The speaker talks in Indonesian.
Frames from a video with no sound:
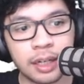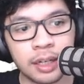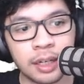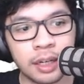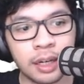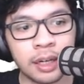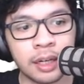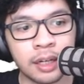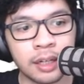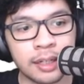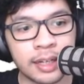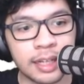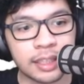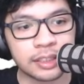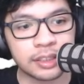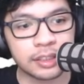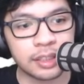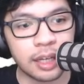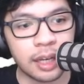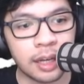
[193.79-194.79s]
uh,
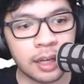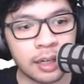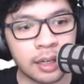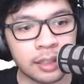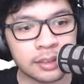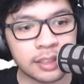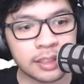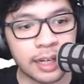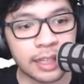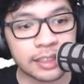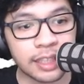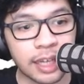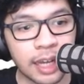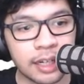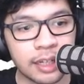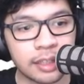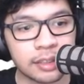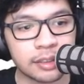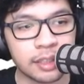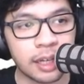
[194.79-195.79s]
uh, slash
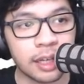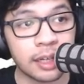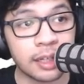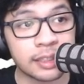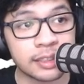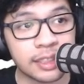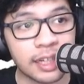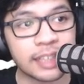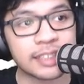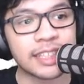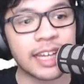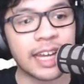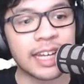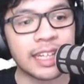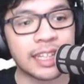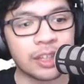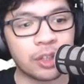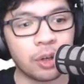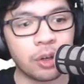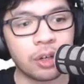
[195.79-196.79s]
under uh, slash
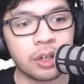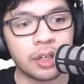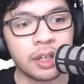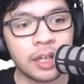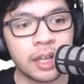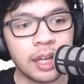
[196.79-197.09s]
editor